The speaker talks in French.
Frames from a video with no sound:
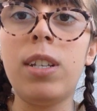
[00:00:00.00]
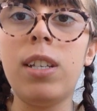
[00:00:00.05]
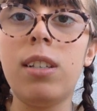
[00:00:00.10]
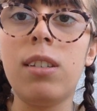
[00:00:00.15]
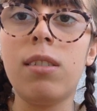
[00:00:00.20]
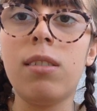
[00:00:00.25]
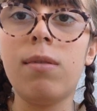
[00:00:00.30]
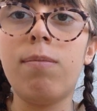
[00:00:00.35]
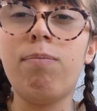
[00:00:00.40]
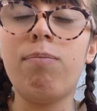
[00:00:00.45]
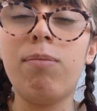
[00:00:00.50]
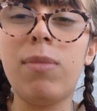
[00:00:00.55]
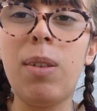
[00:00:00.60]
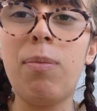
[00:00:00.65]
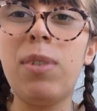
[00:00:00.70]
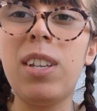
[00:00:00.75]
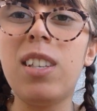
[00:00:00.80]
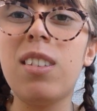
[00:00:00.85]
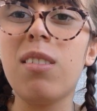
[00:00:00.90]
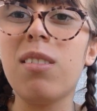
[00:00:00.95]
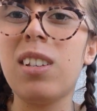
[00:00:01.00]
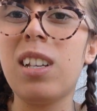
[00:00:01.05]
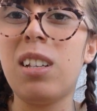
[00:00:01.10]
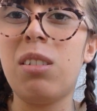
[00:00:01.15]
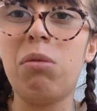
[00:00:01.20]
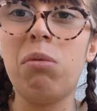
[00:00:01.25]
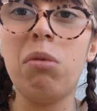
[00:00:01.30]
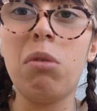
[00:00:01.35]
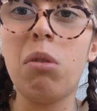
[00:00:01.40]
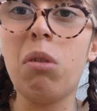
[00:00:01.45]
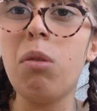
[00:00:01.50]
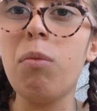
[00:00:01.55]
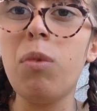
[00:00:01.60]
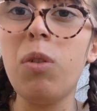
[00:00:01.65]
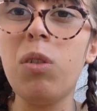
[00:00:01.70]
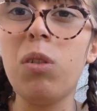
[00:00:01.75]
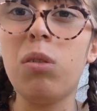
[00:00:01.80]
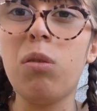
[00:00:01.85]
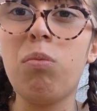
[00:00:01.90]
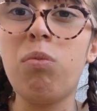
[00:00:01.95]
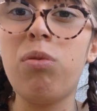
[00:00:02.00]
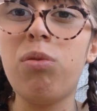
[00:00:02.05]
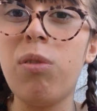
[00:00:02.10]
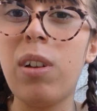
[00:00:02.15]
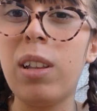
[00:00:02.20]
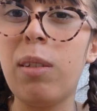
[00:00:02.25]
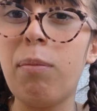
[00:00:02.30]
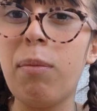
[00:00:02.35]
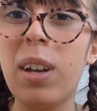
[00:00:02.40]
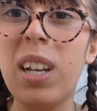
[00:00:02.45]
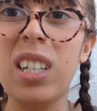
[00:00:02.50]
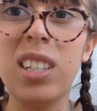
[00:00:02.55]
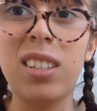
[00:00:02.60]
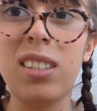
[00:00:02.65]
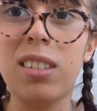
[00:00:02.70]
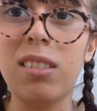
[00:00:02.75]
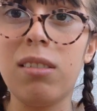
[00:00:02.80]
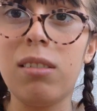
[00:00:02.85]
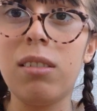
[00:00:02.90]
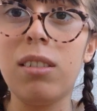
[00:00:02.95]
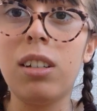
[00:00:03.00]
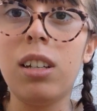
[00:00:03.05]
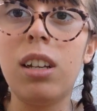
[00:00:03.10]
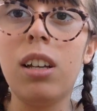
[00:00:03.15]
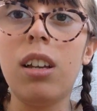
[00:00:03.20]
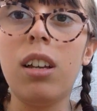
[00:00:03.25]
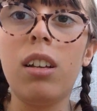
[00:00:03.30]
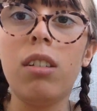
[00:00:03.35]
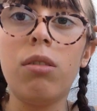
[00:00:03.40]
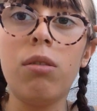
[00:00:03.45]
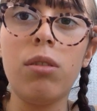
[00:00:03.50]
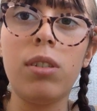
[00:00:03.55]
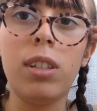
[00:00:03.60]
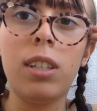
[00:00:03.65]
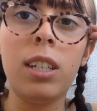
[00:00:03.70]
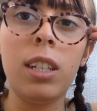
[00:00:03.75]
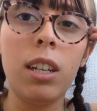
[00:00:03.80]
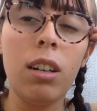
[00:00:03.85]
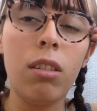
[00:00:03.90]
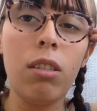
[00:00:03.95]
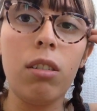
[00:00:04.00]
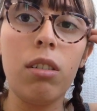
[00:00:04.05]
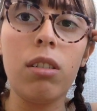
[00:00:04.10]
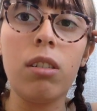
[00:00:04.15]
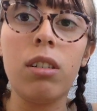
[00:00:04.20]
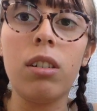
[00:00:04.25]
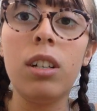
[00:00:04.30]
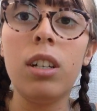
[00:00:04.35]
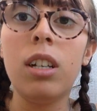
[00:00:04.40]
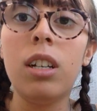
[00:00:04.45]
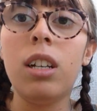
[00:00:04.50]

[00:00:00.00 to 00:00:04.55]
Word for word: petits, petites sensations de remords de plus être mince, de se dire... Euh,